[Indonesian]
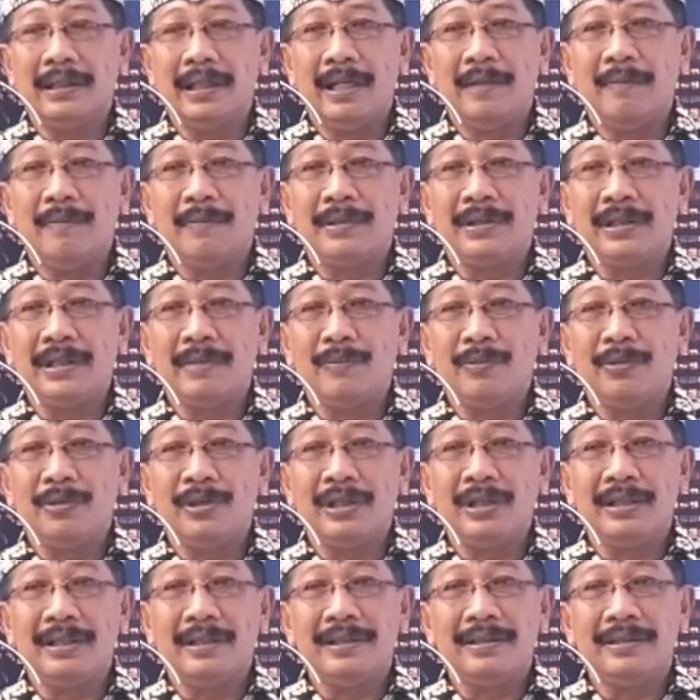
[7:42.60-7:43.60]
eh, MC
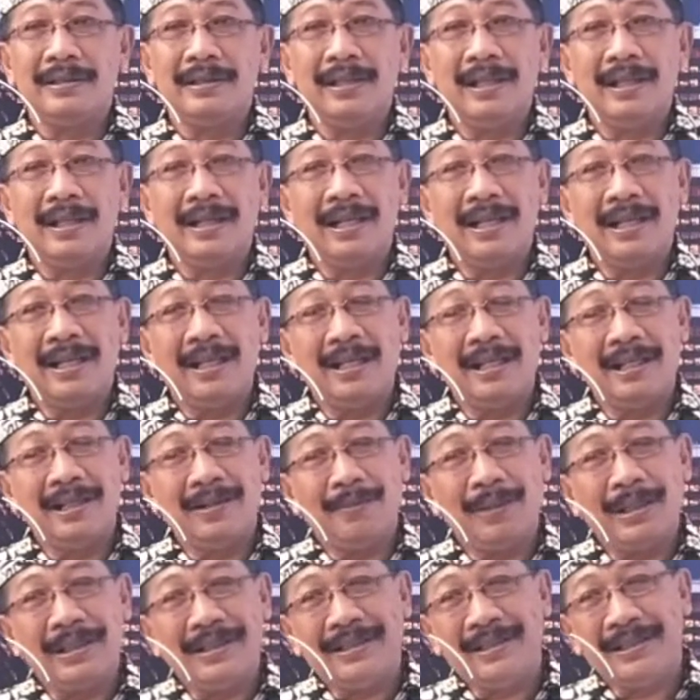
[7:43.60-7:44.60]
musik
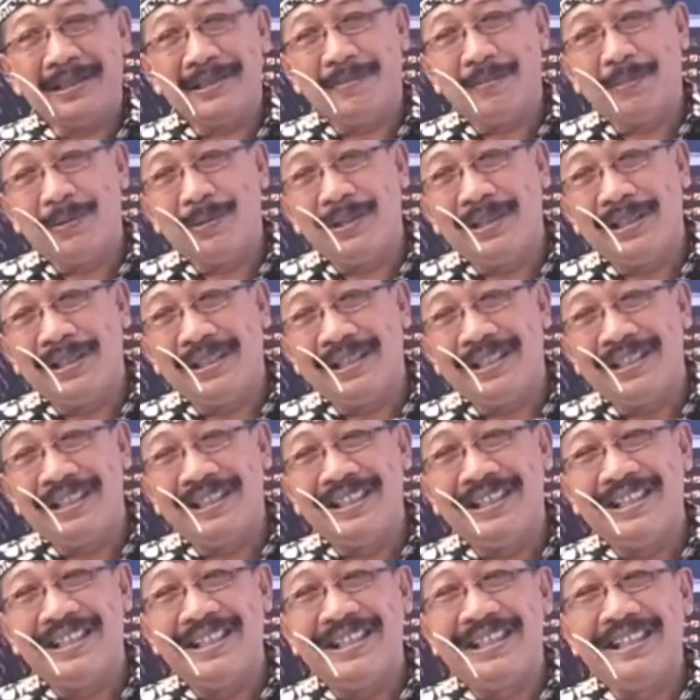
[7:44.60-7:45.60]
silakan Mas Budi
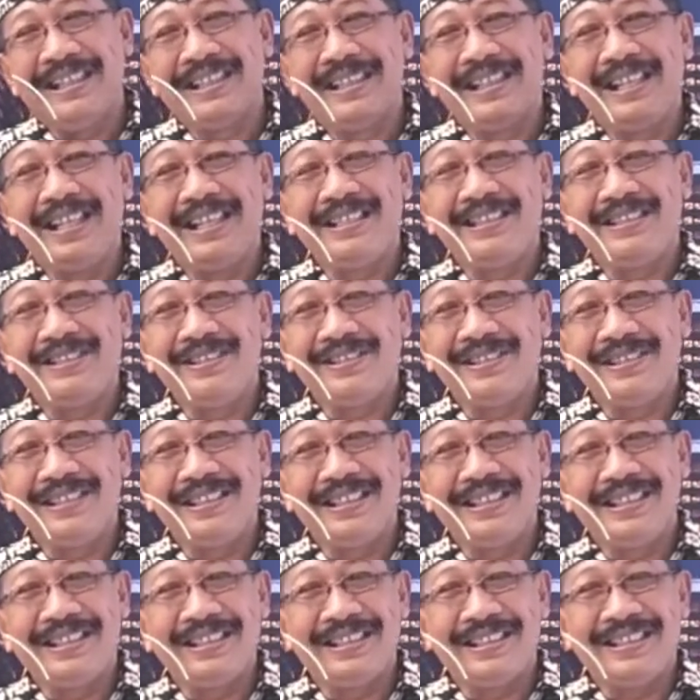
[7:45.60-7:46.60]
dilanjut
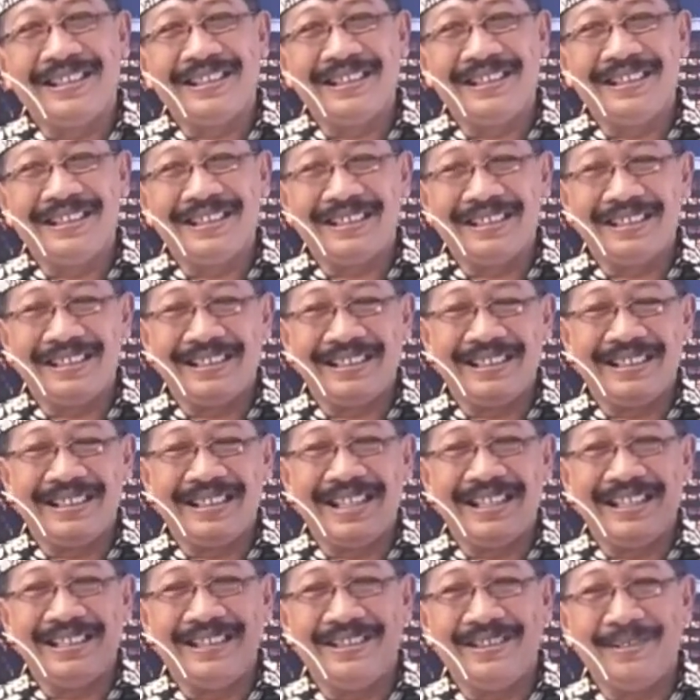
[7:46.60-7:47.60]
eh,
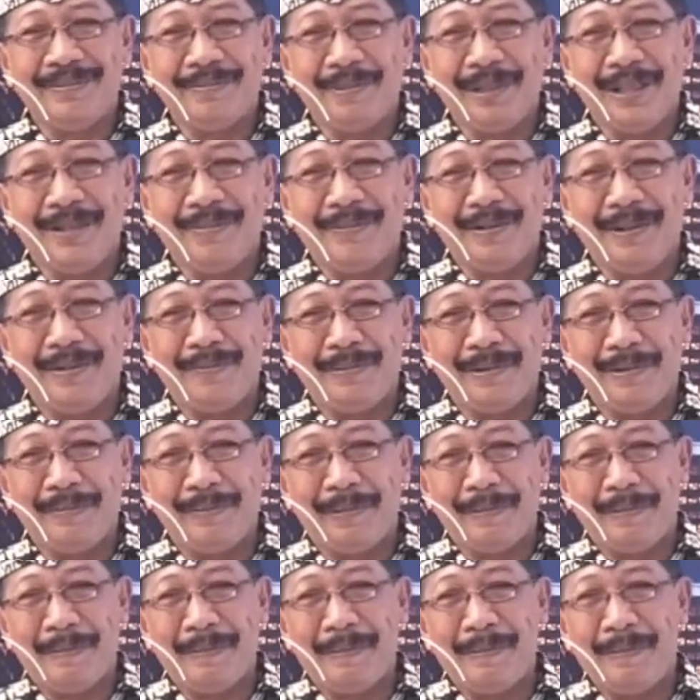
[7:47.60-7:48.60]
lanjut bla bla bla
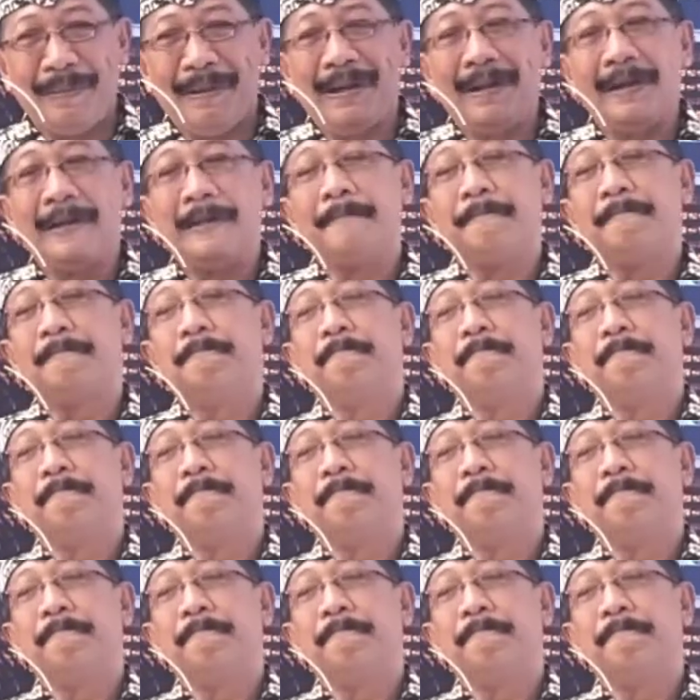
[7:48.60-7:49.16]
bla bla bla